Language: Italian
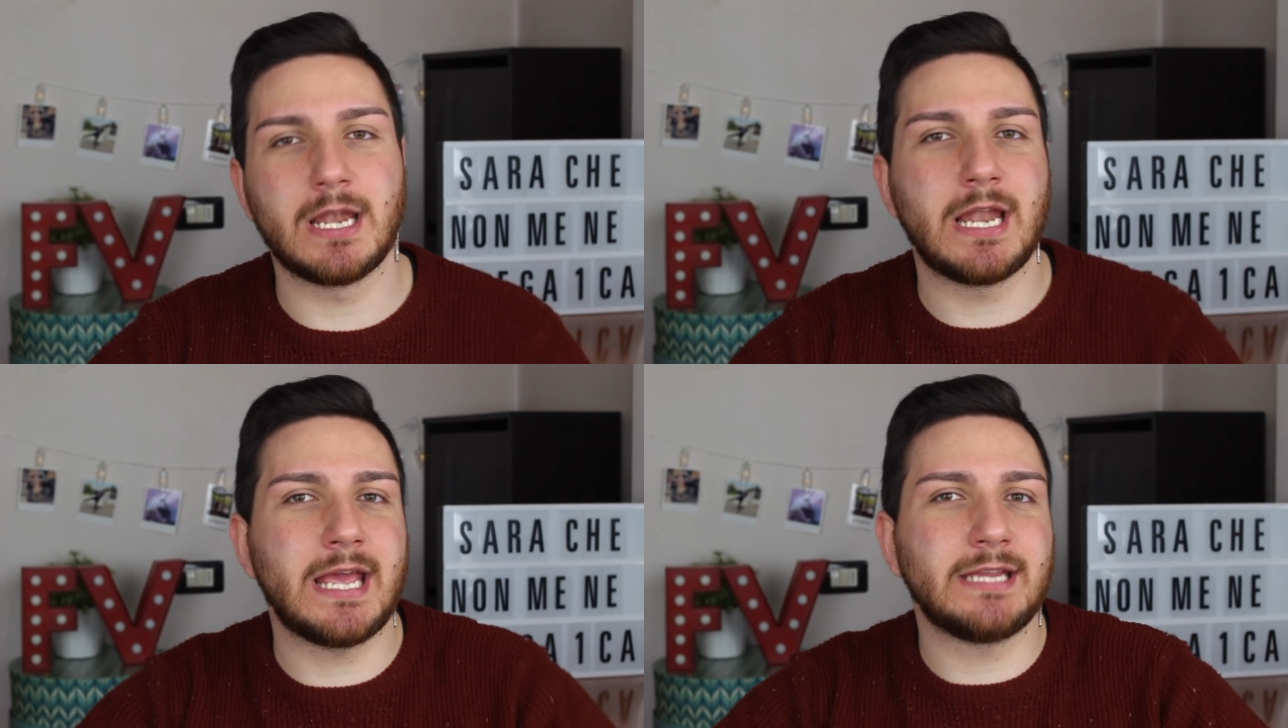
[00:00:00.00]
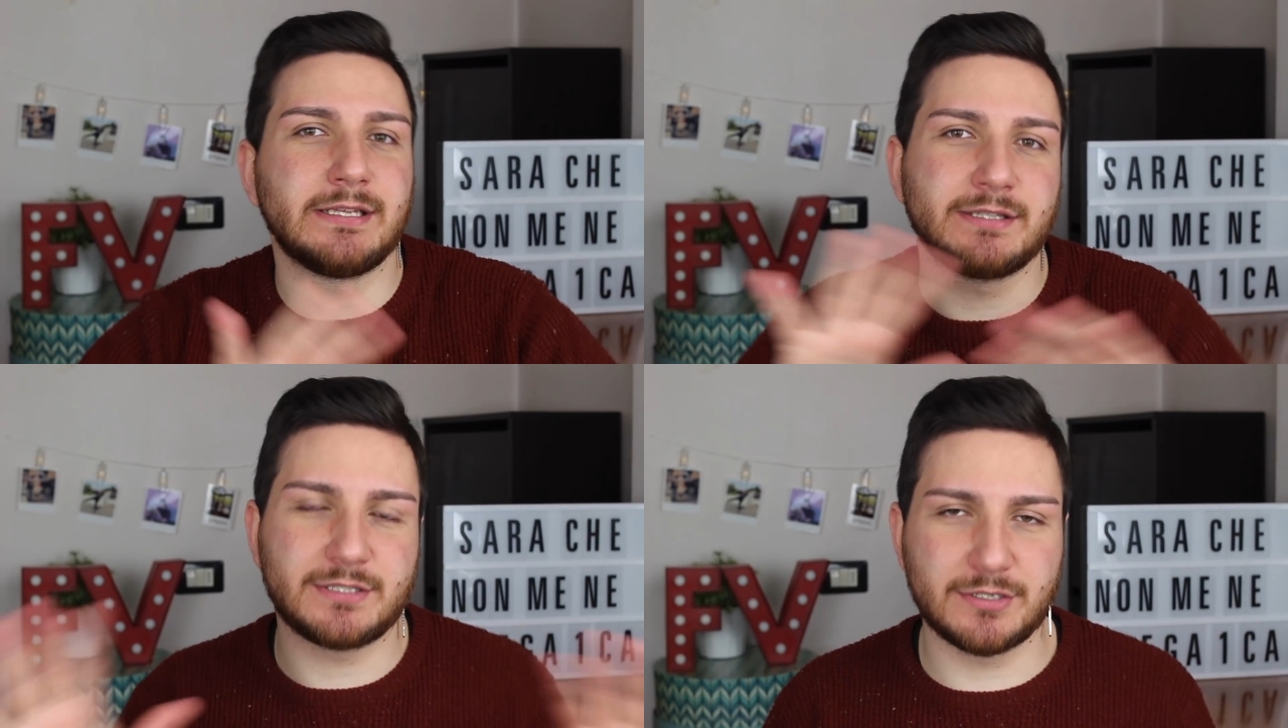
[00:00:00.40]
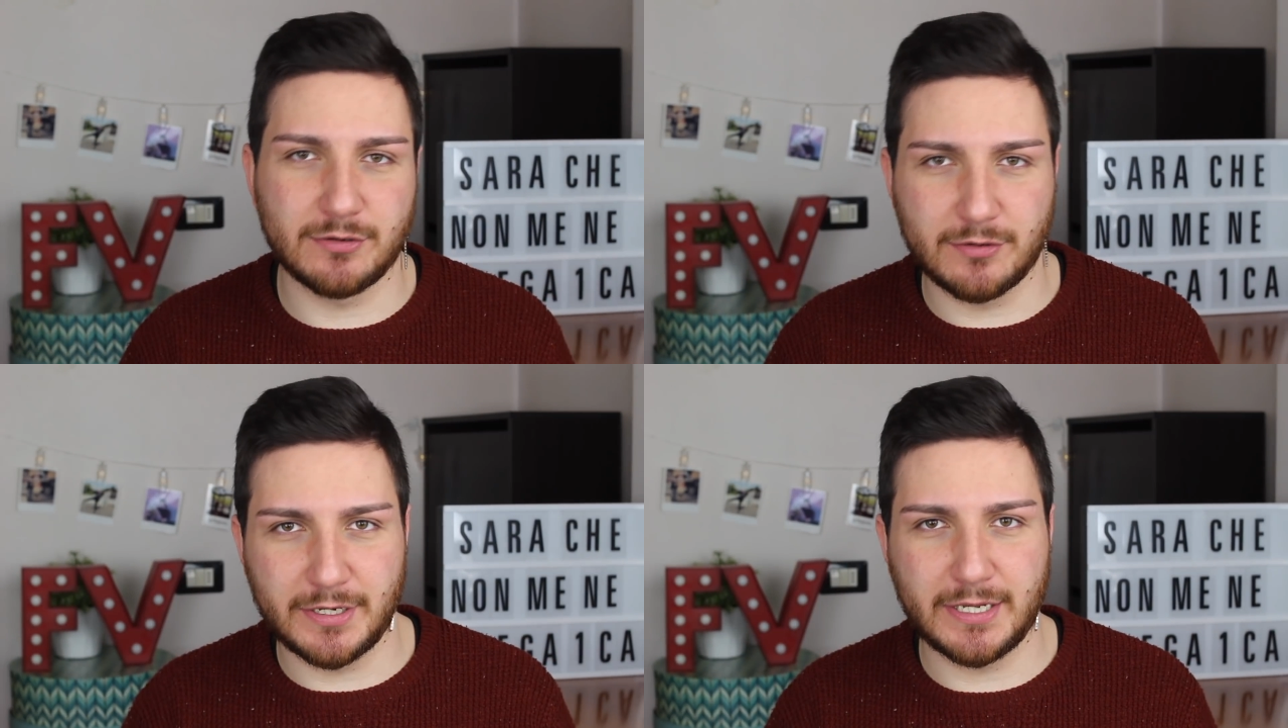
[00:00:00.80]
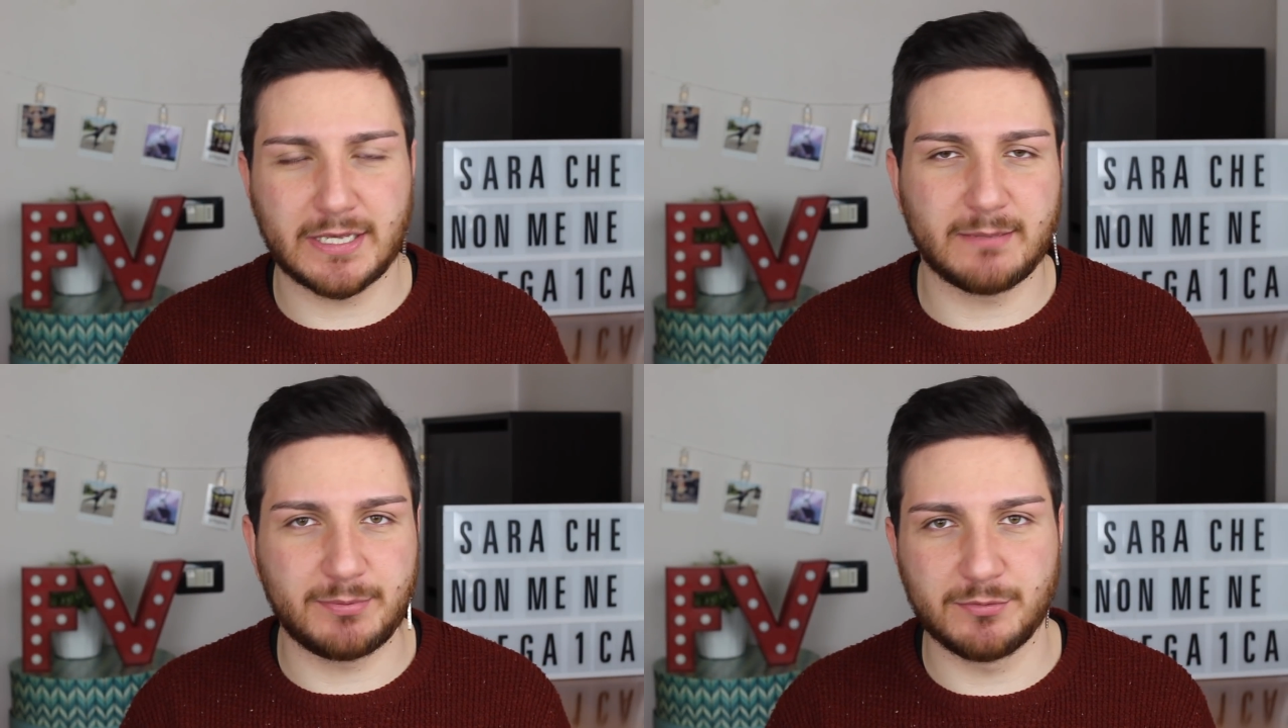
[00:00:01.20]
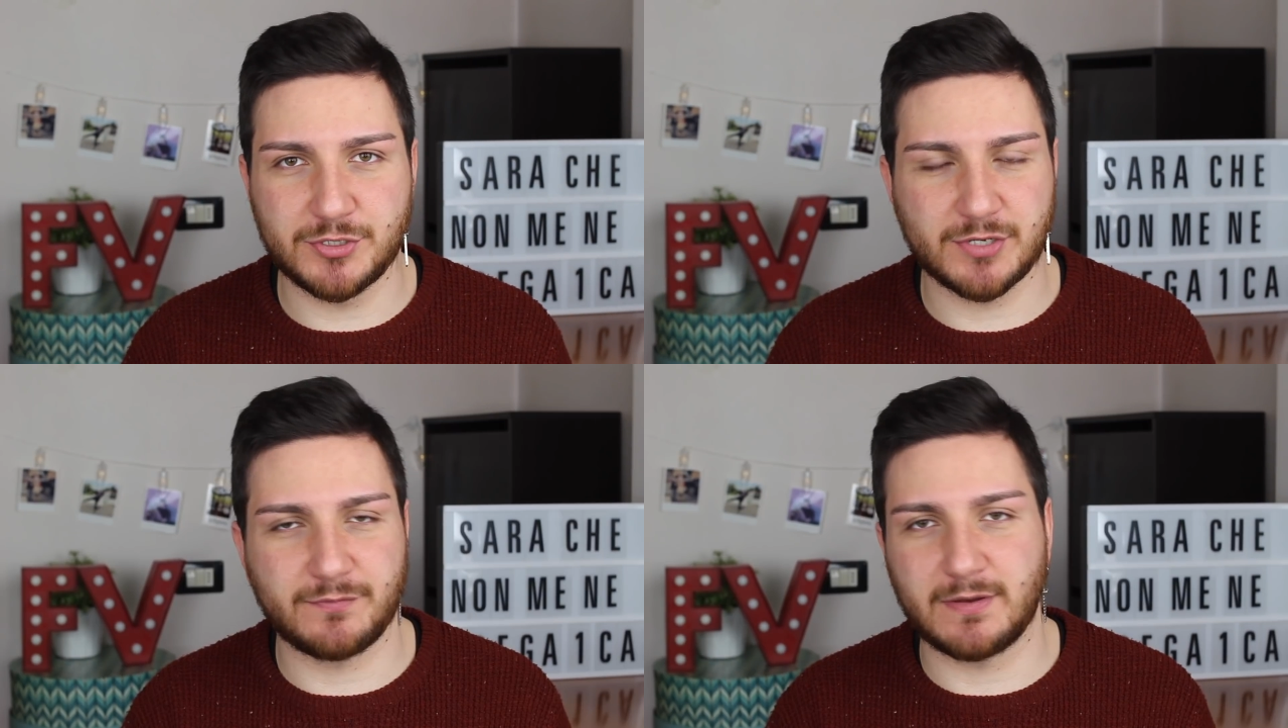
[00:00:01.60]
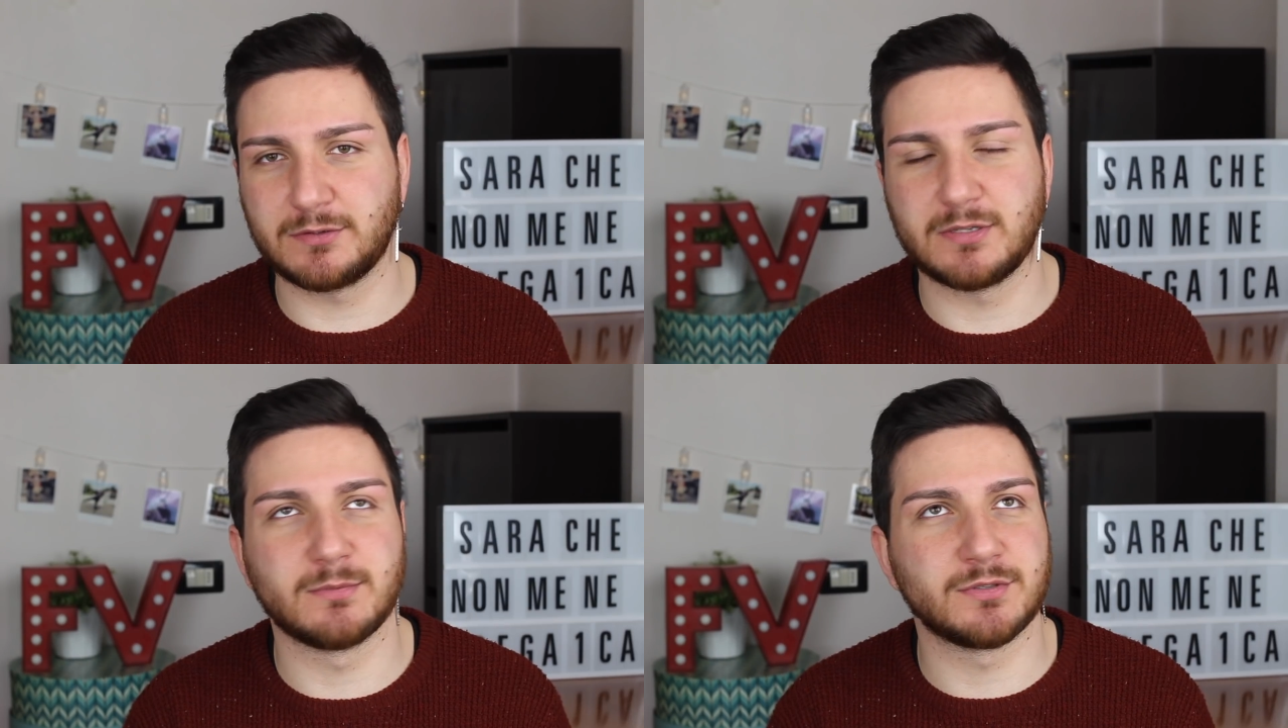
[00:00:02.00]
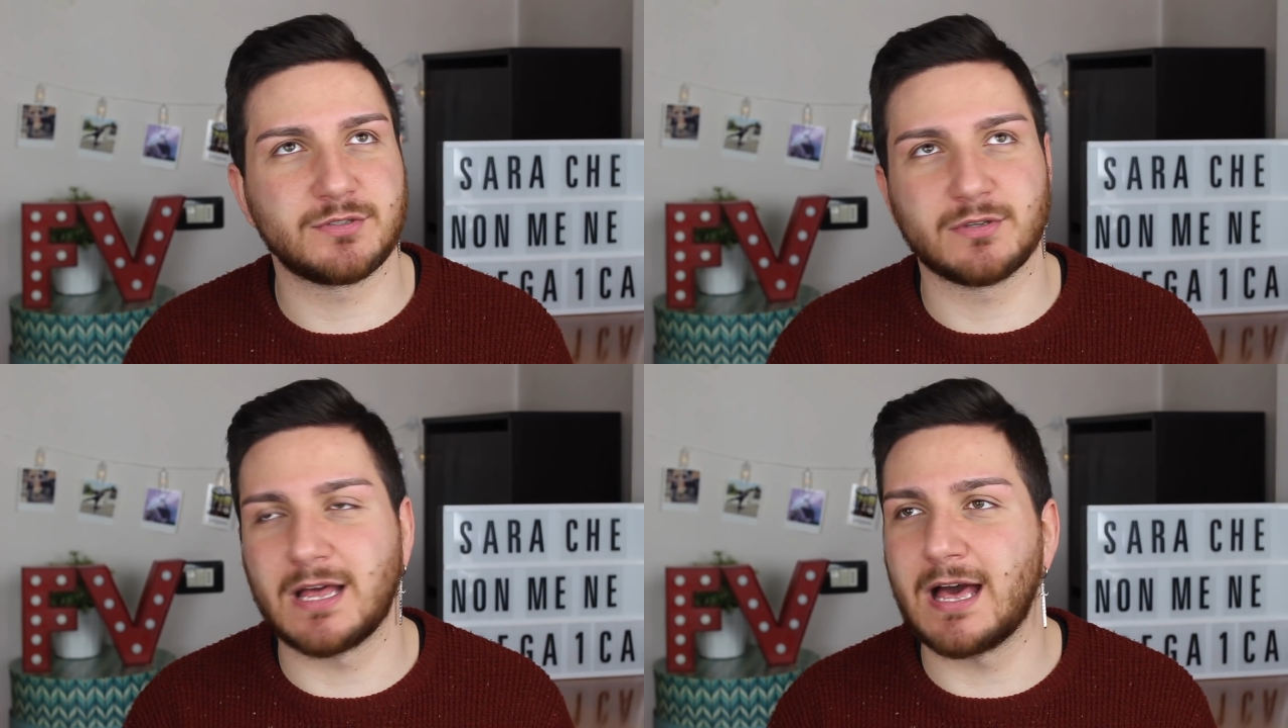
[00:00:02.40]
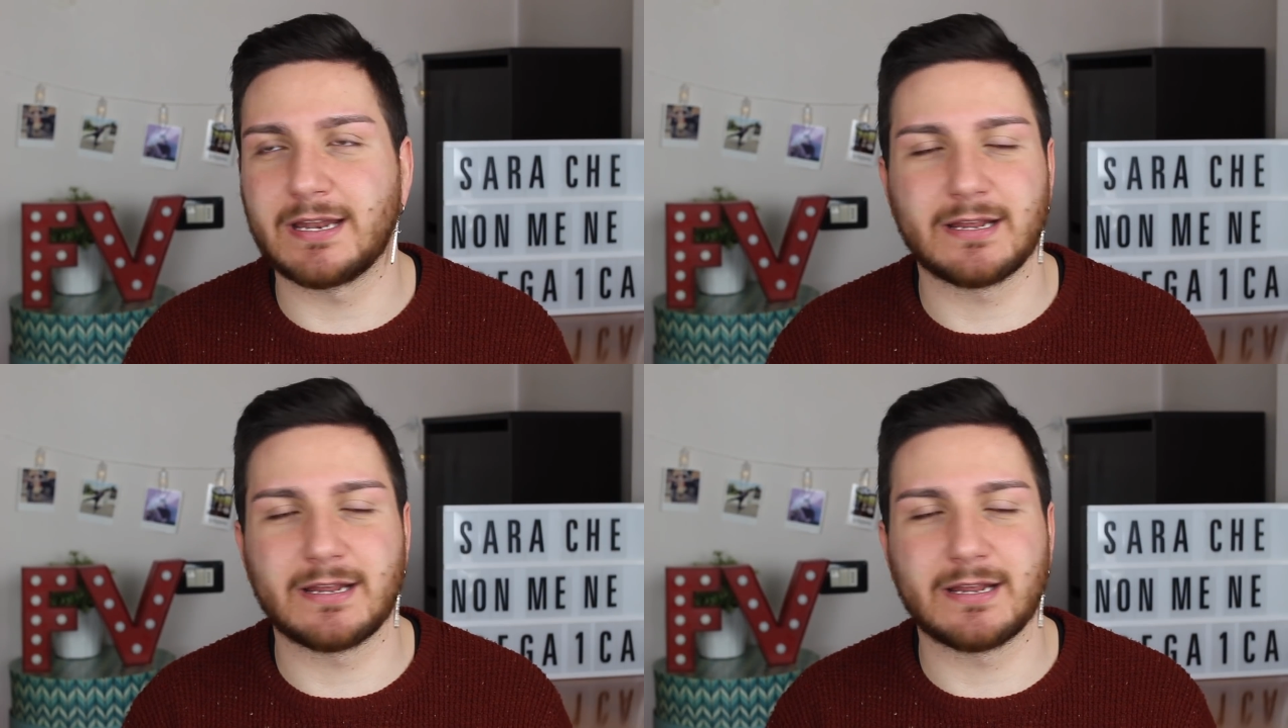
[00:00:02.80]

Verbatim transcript: l'edizione che più ci ha fatto emozionare,